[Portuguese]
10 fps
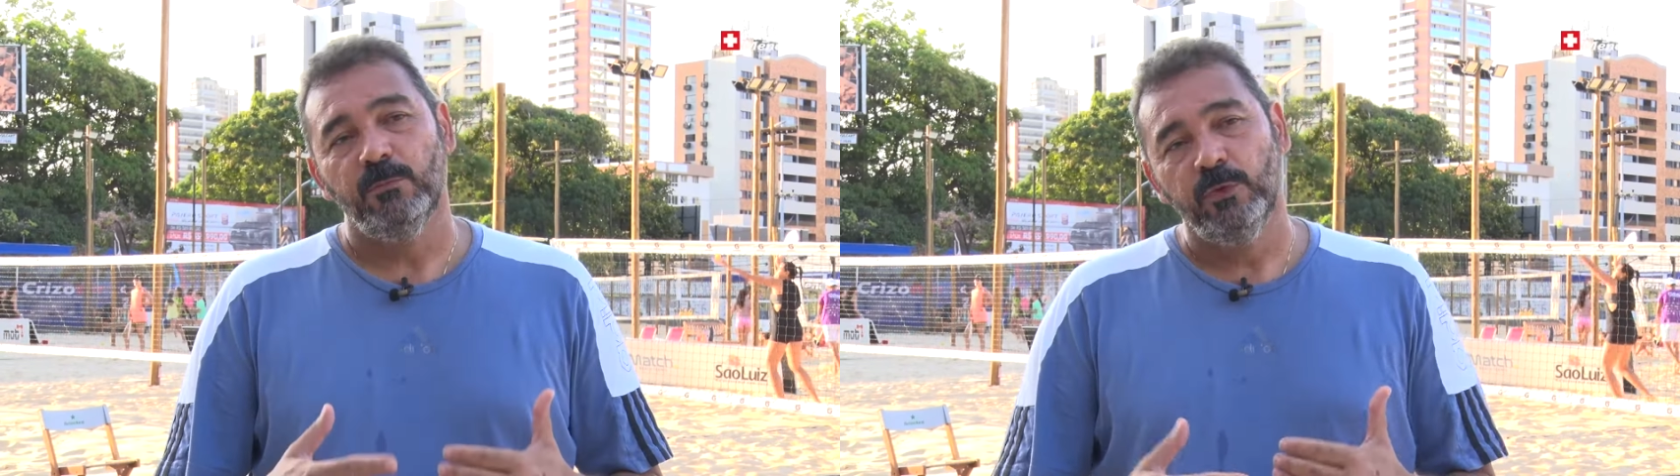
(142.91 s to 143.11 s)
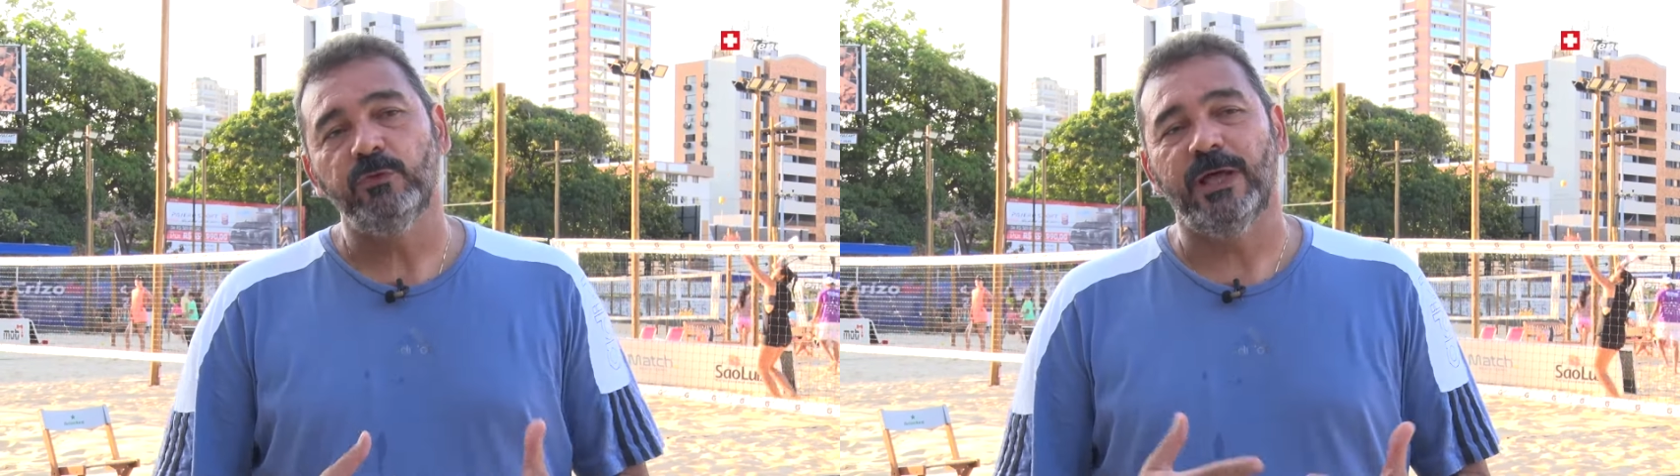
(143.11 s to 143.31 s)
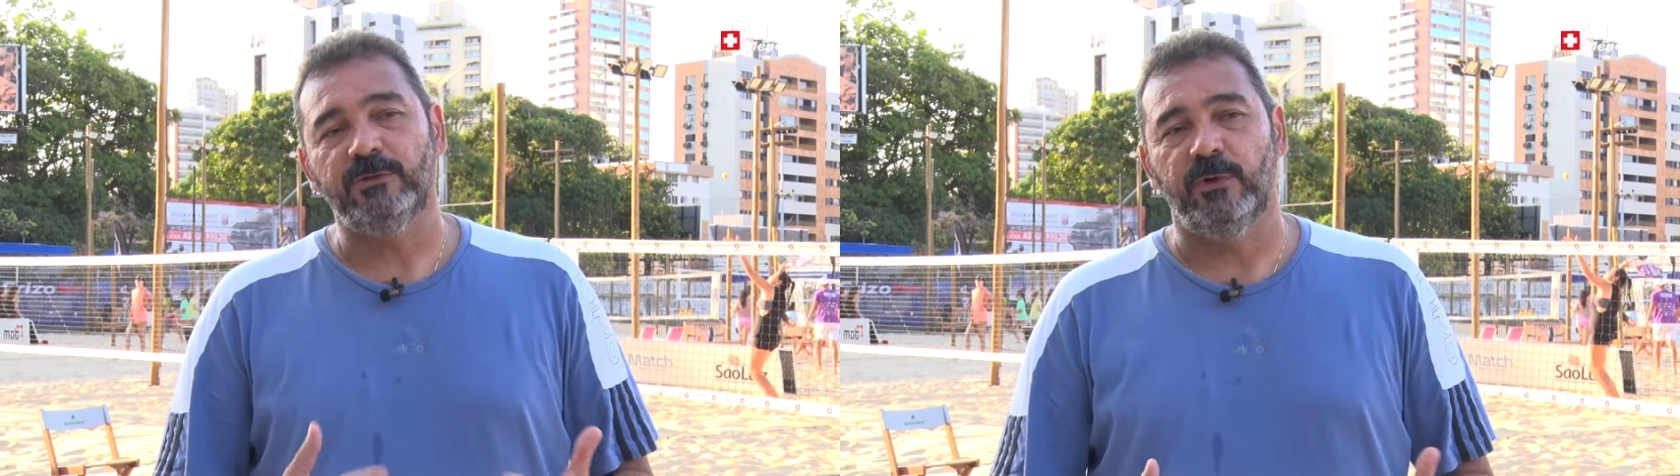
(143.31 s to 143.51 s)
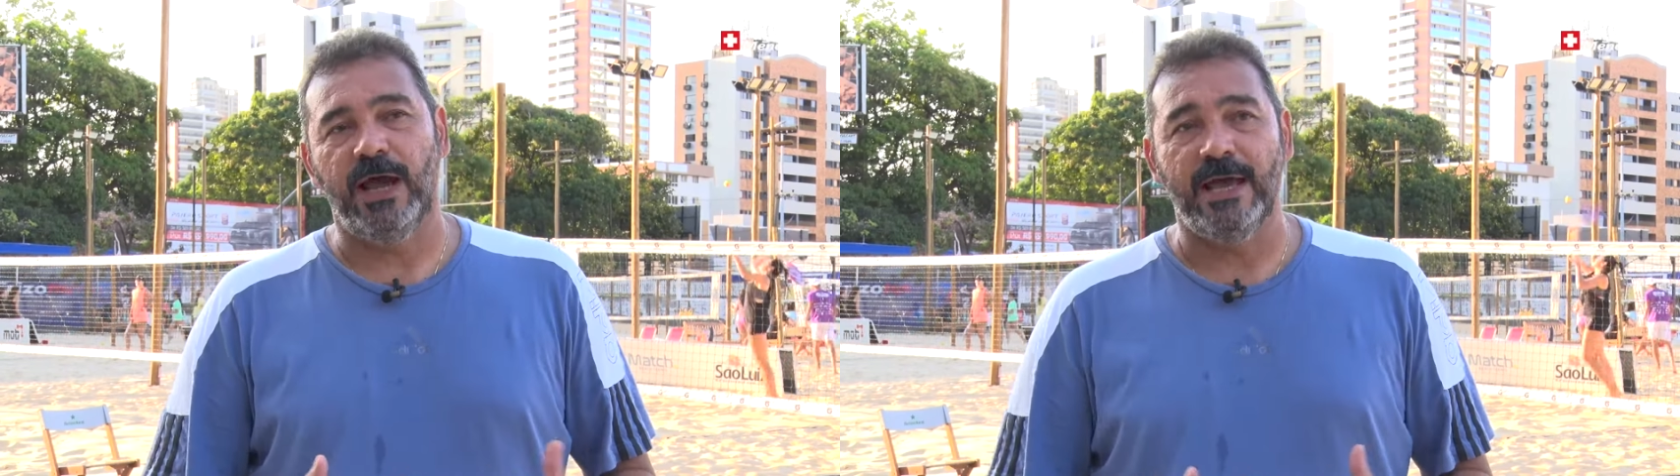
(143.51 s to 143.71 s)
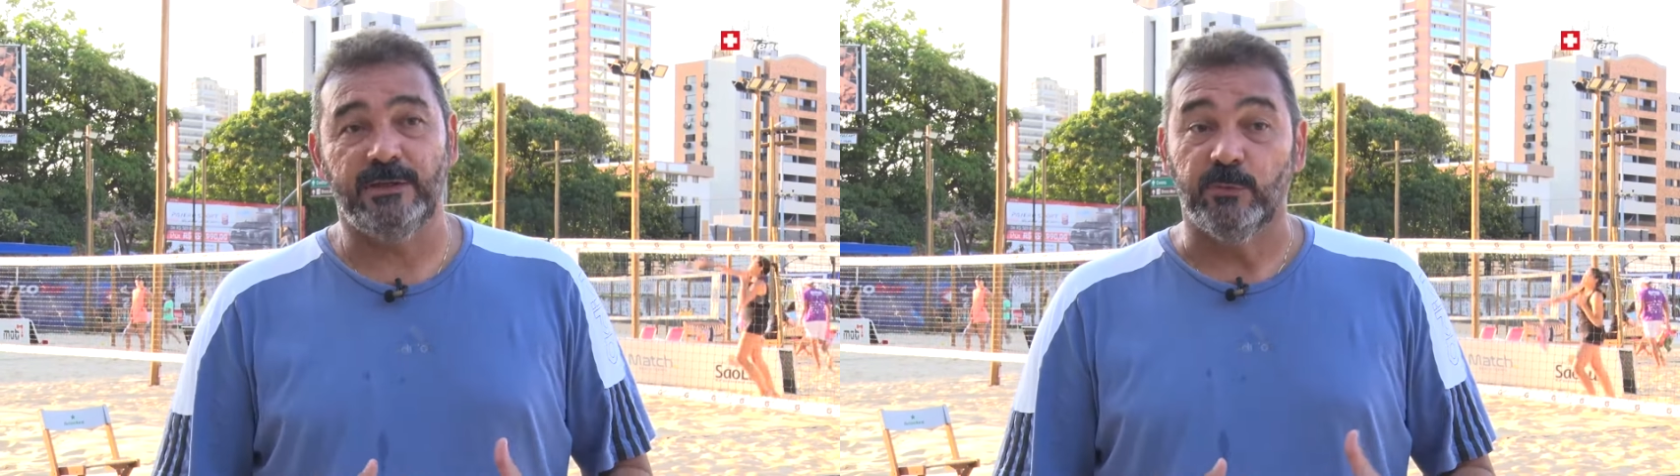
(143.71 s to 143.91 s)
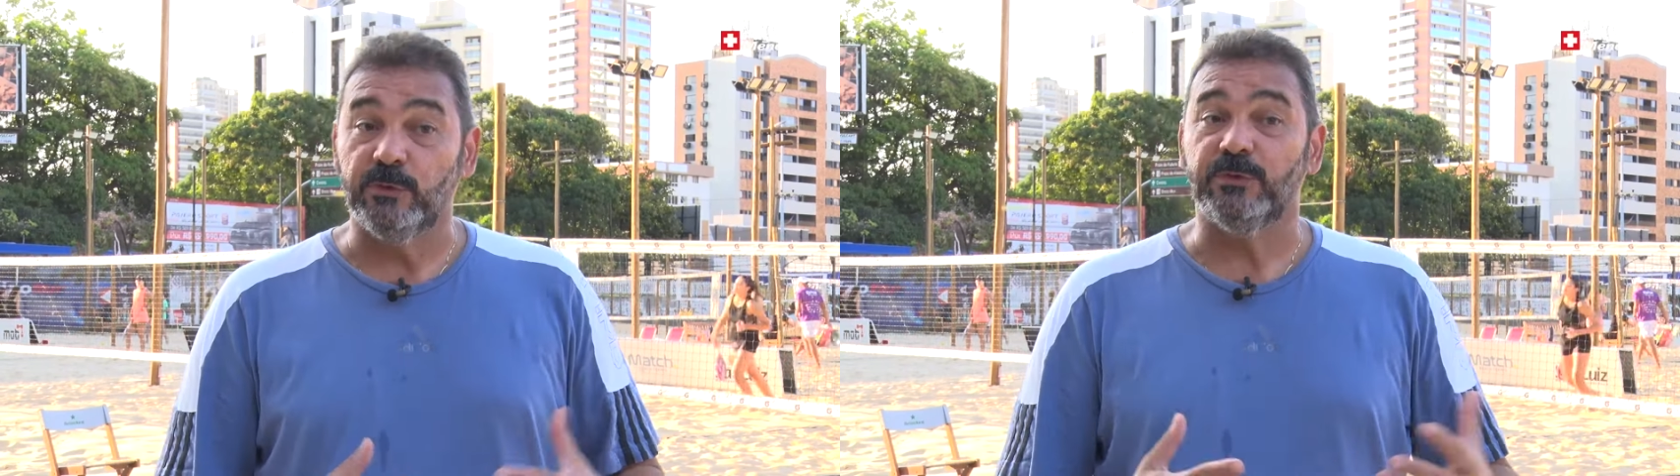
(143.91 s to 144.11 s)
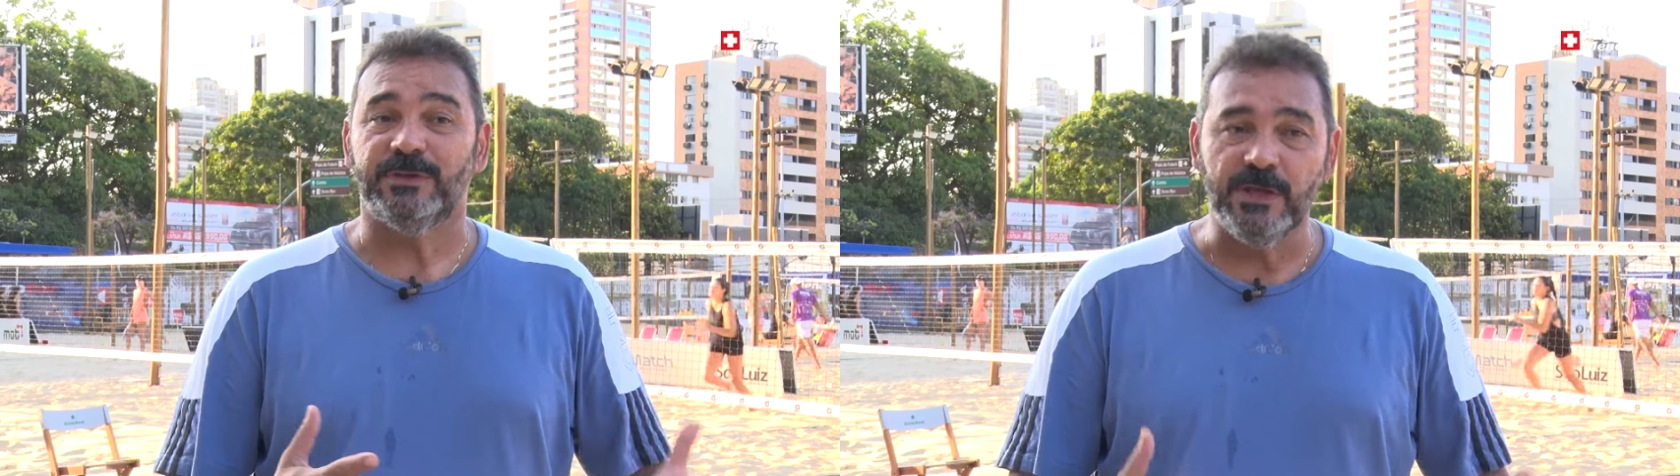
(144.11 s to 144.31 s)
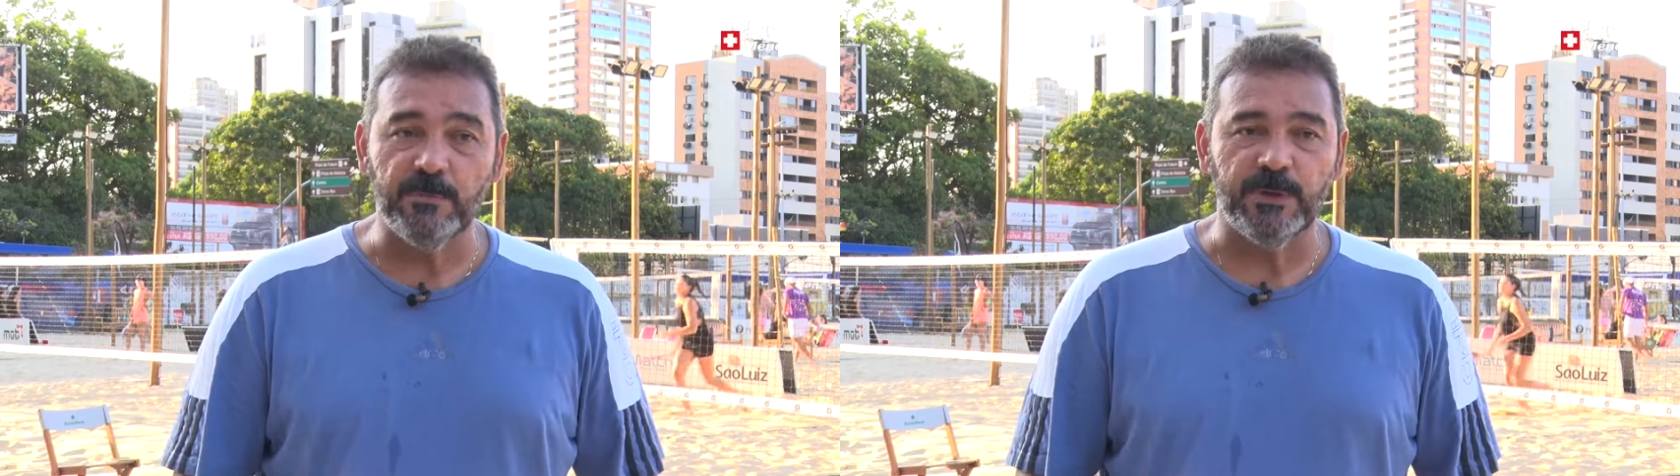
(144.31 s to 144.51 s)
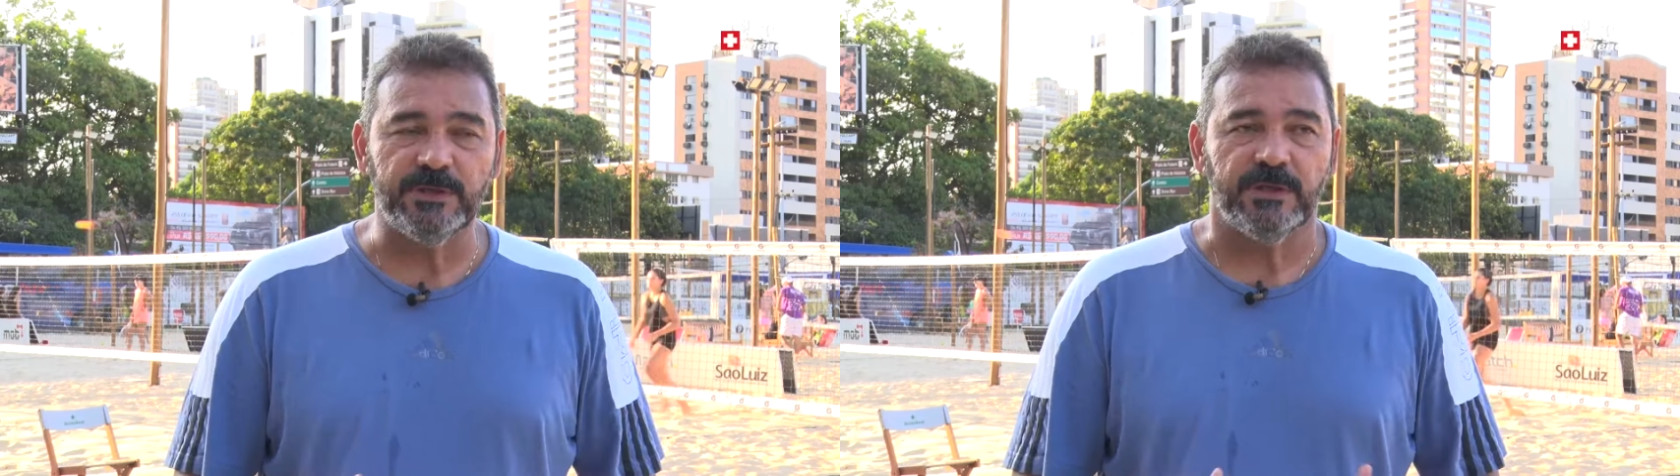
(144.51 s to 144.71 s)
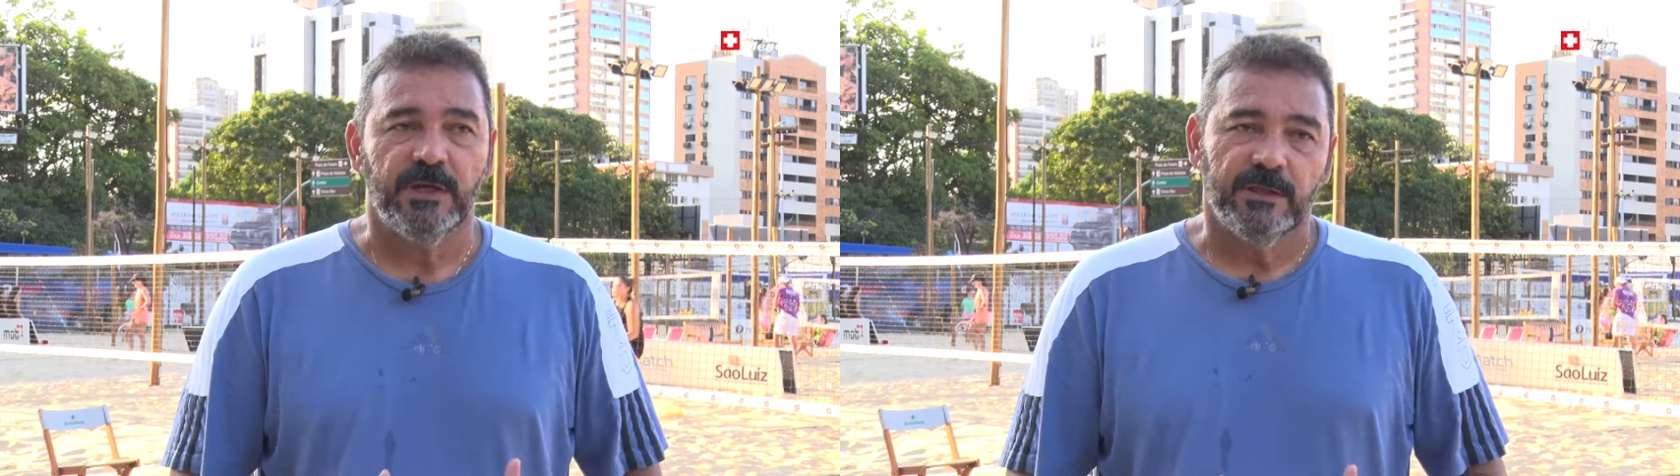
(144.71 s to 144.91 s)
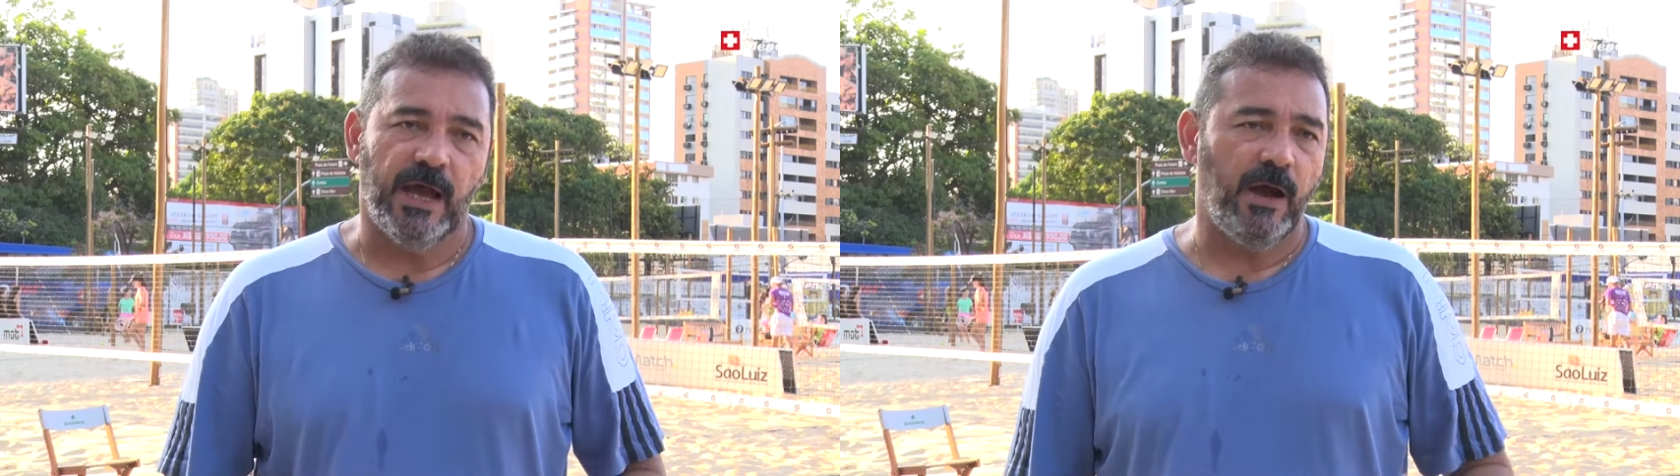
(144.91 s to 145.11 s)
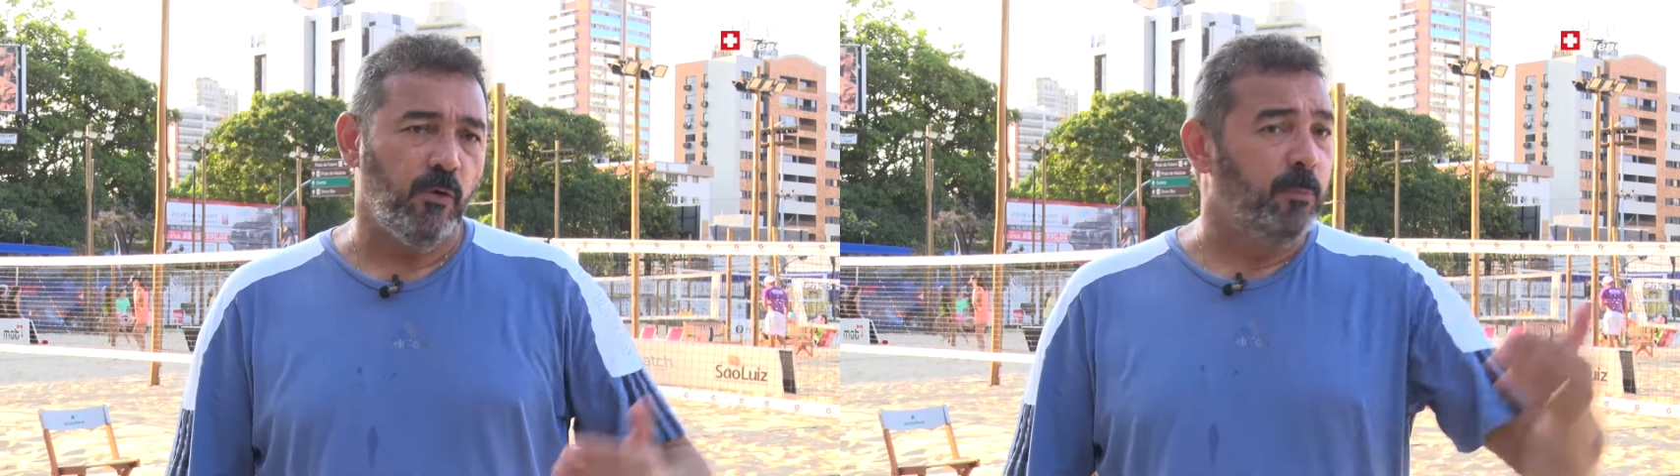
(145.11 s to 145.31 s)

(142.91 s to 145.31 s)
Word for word: muito naturais, muito simples, tá?